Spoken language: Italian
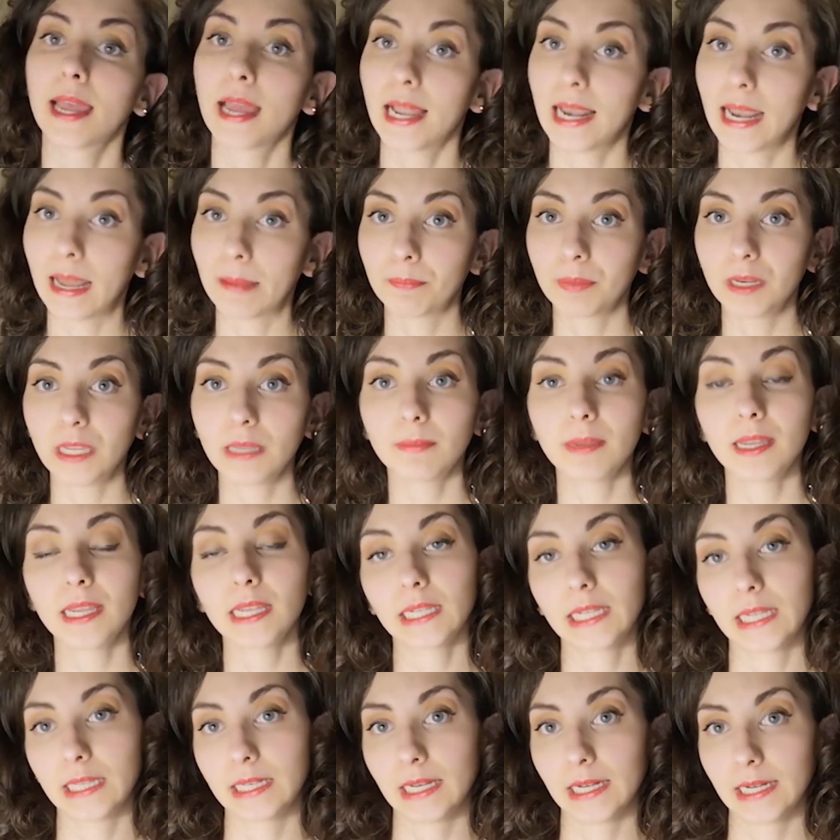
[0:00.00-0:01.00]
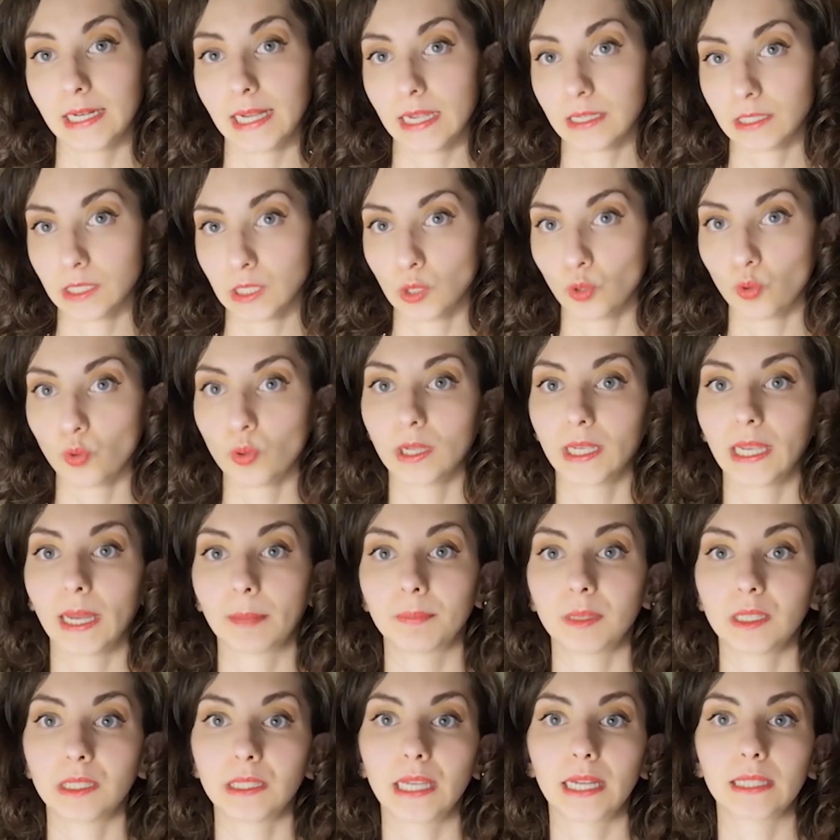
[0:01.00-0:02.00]
La prima è che nel caso in cui
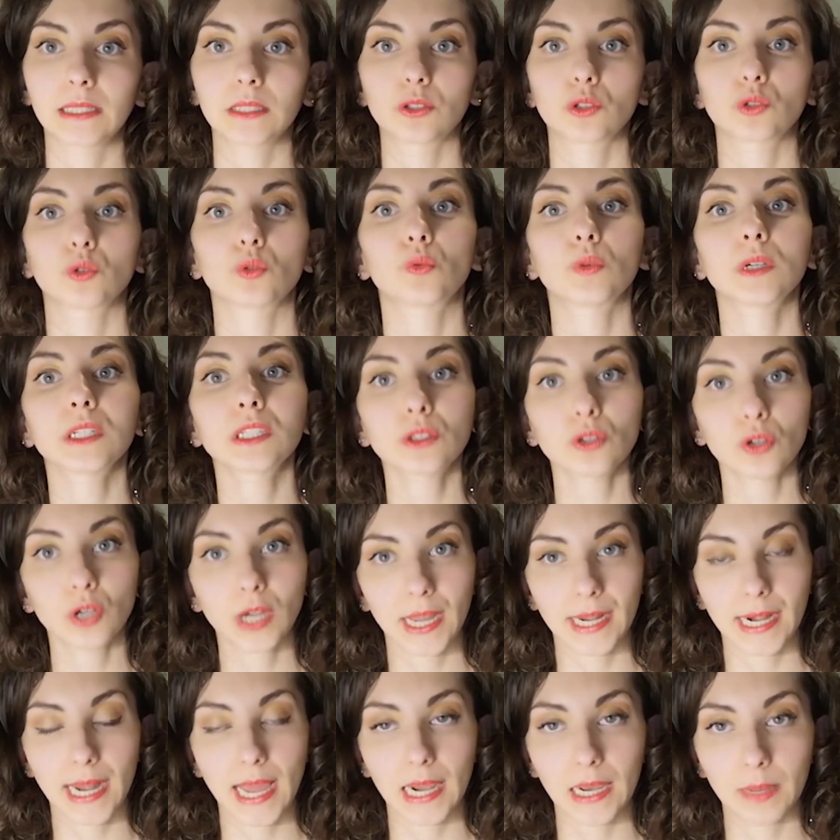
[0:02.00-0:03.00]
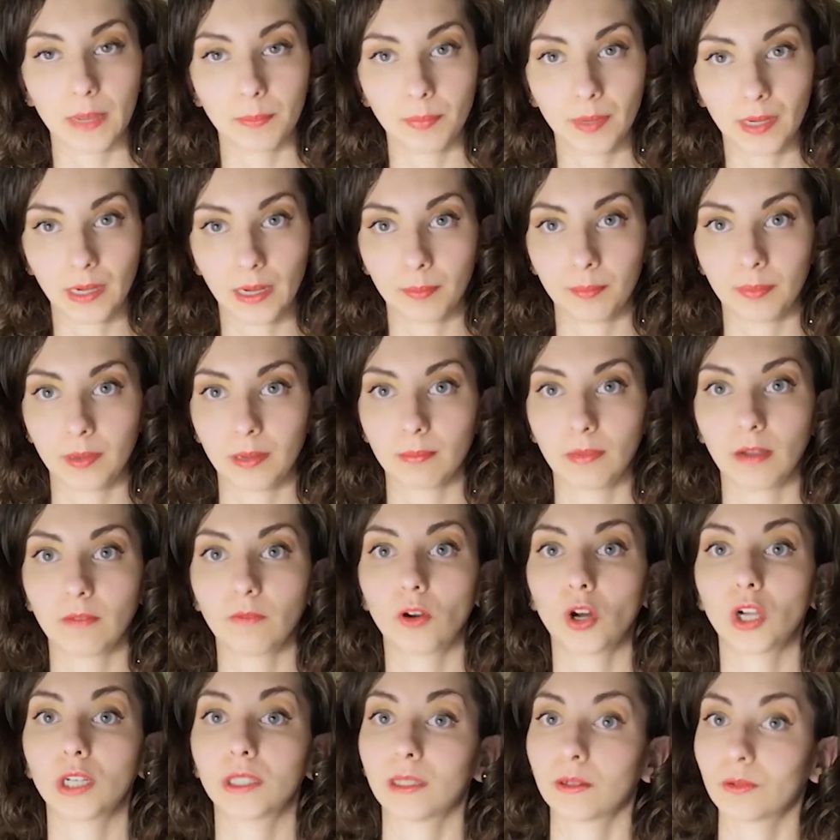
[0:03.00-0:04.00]
capitiate su questo canale per la prima
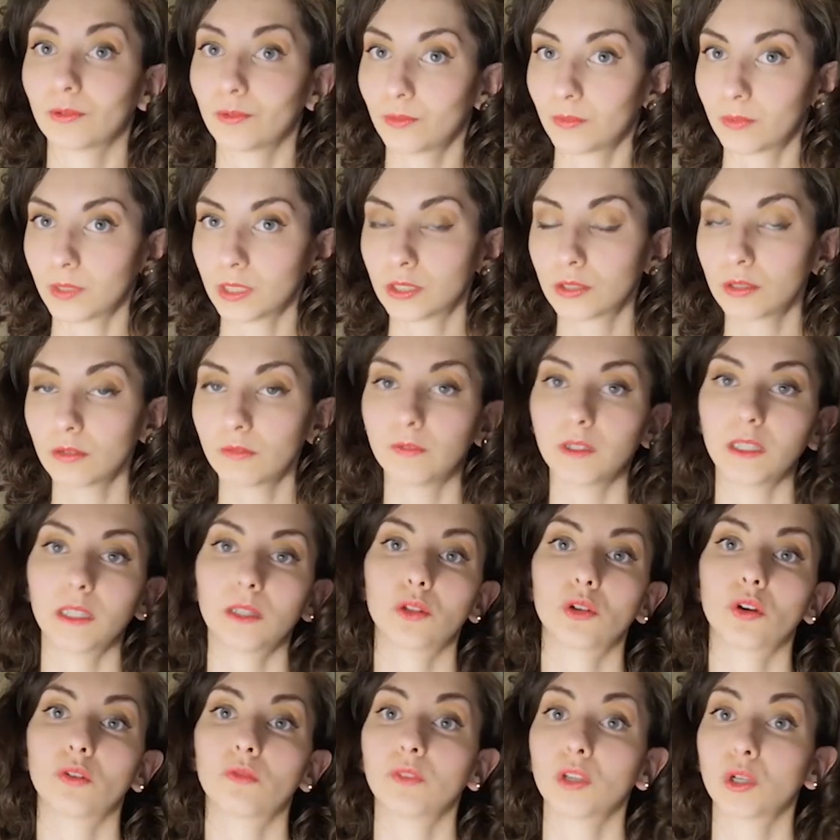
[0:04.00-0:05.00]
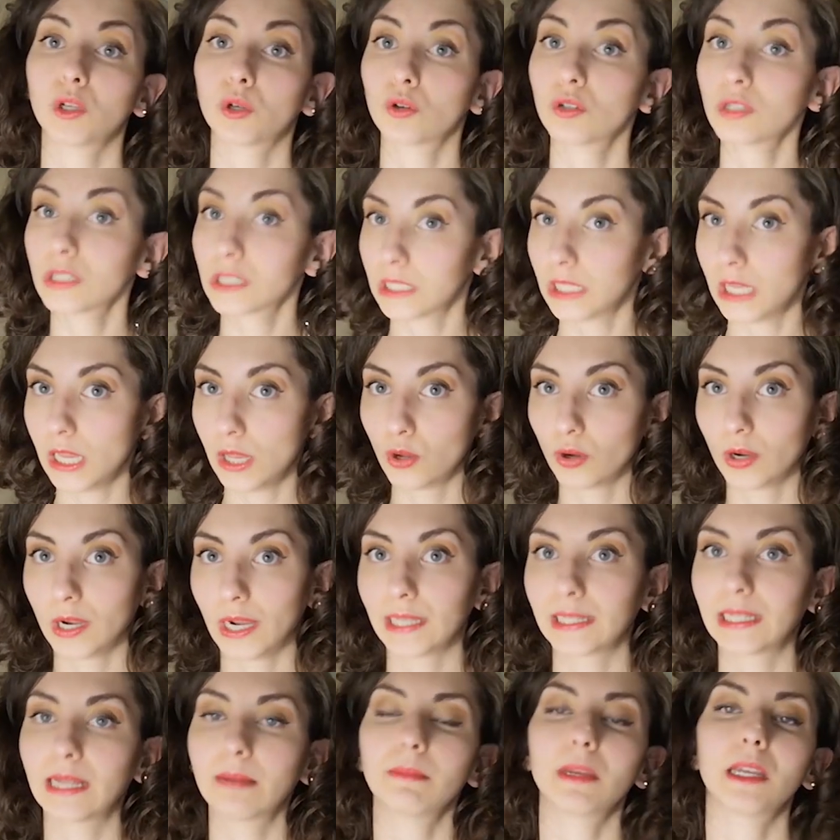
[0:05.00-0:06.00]
volta con questo video vi consiglio
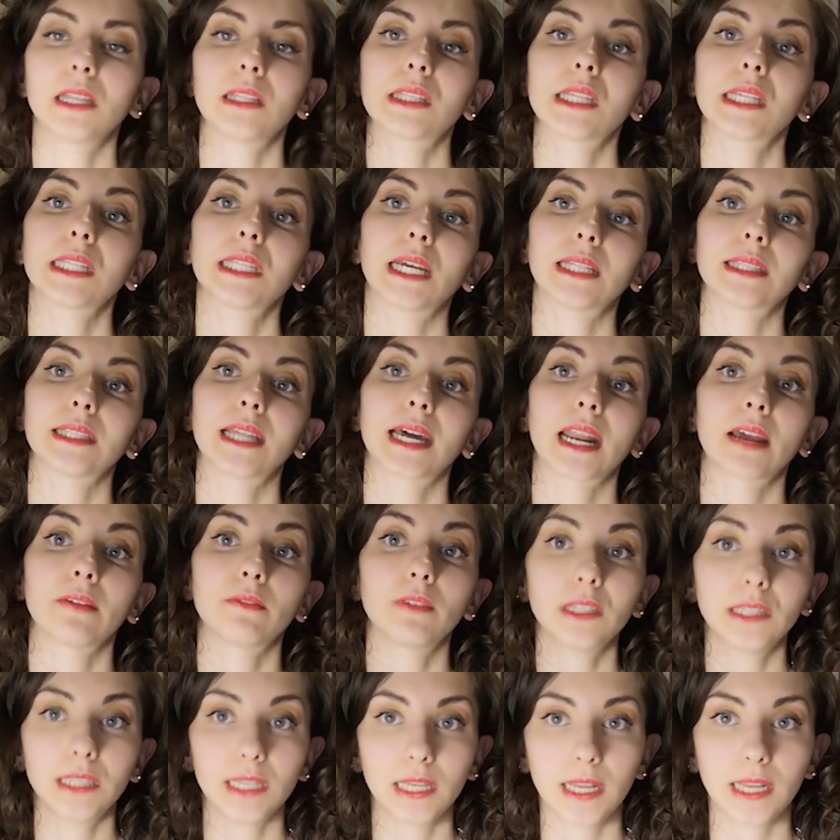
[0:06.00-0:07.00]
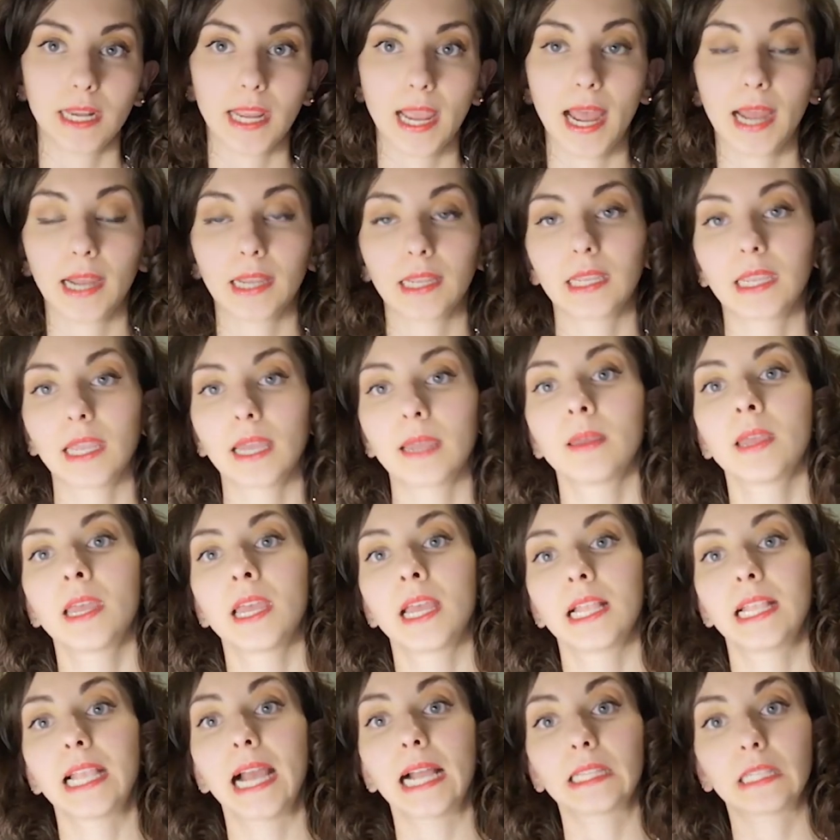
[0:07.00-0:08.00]
caldamente di andare a vedere anche
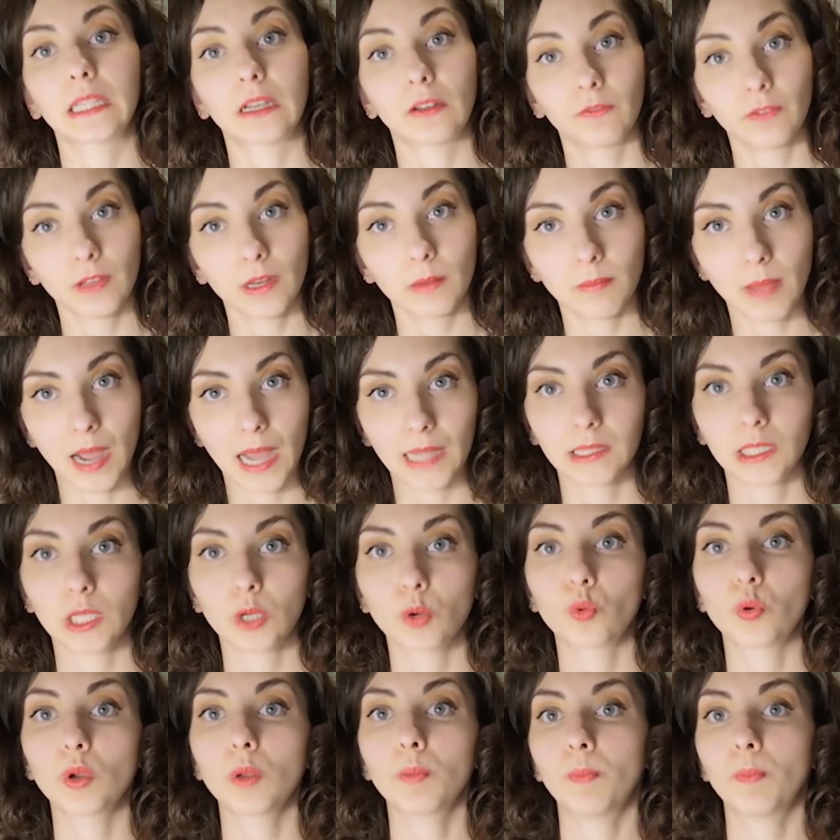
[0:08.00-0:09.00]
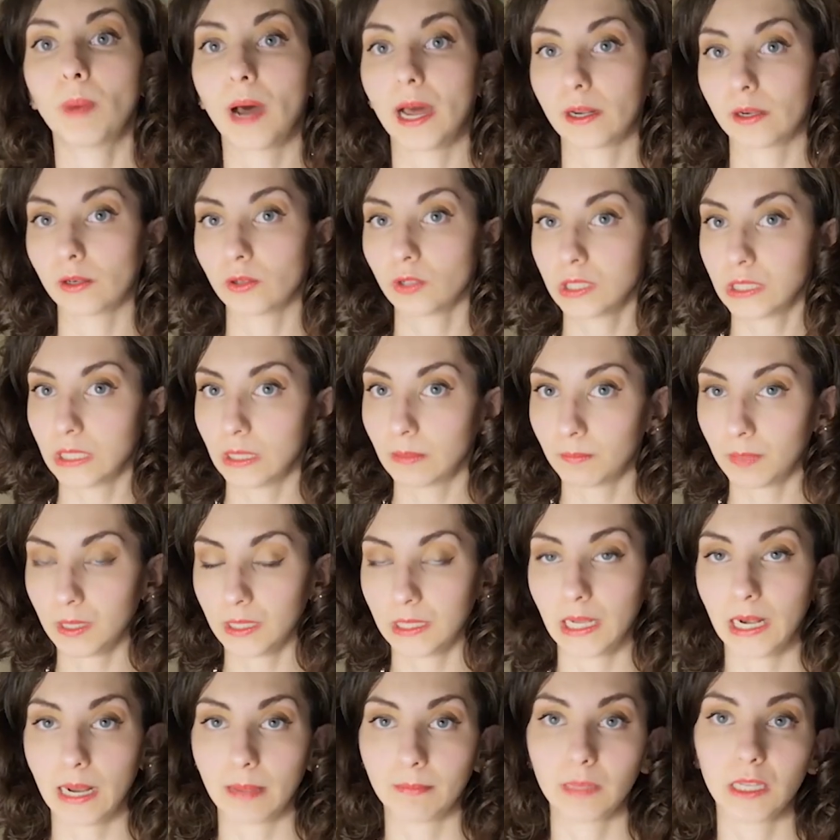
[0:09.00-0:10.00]
gli altri filmati in cui parlo sempre
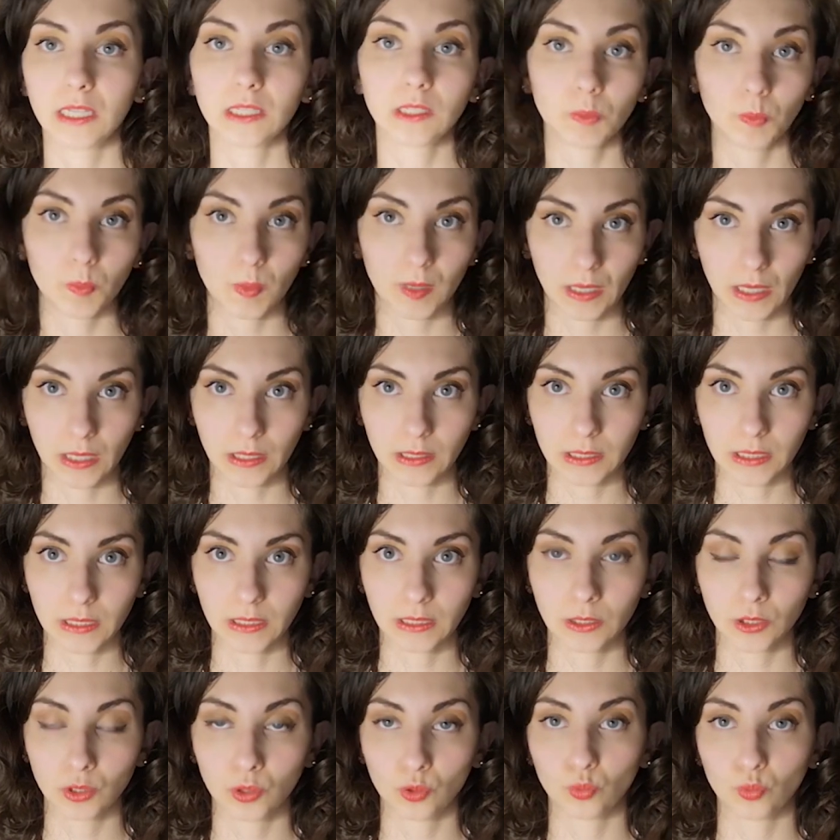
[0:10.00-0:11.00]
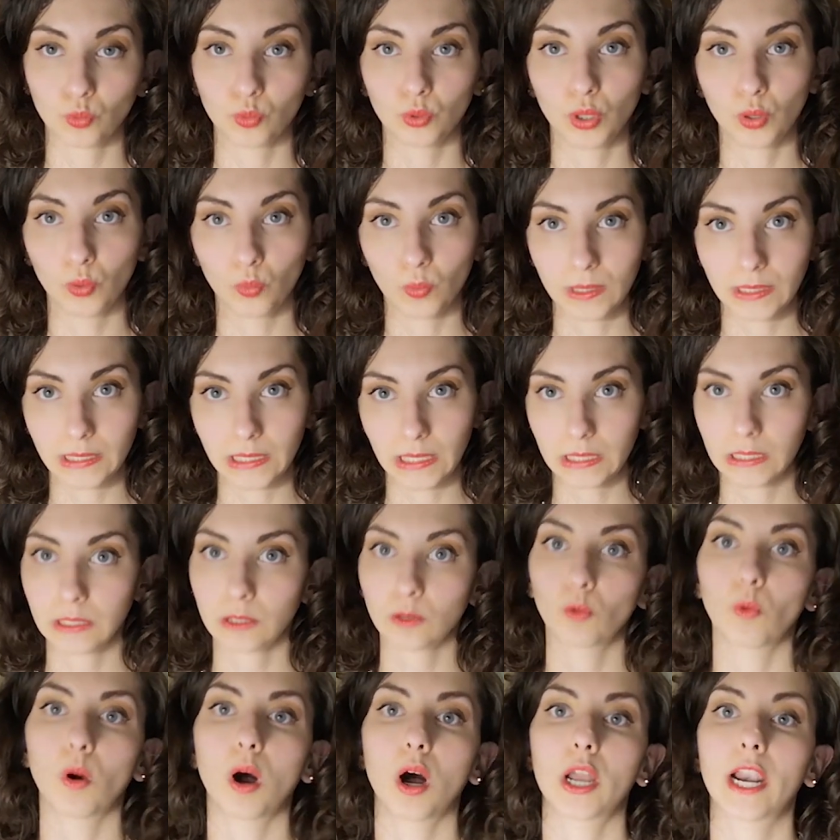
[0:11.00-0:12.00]
della mia esperienza di studio in questa
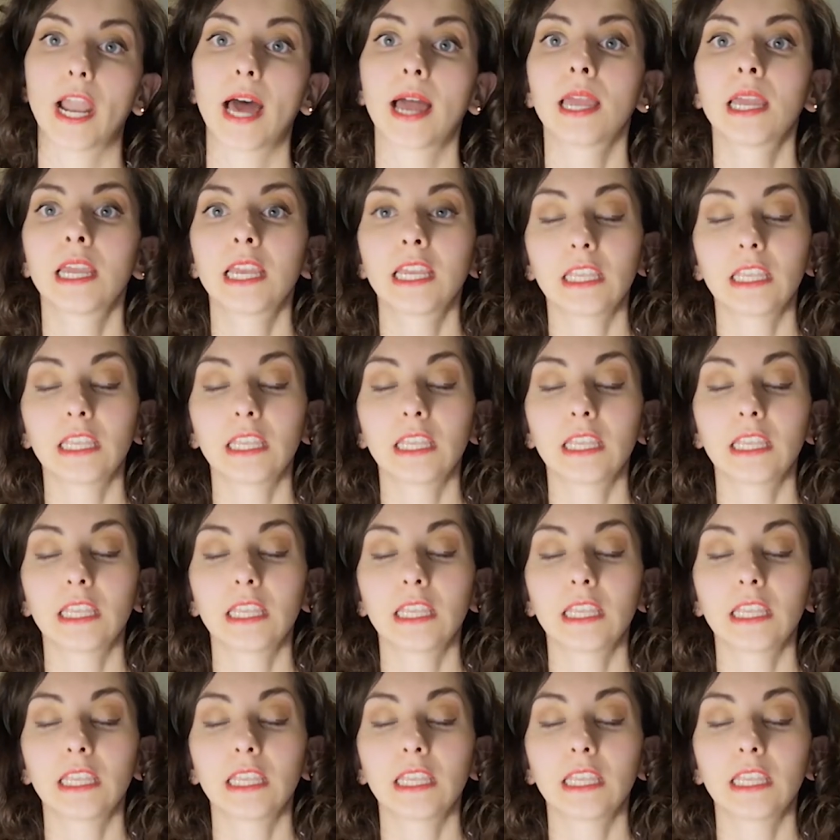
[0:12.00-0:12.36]
scuola.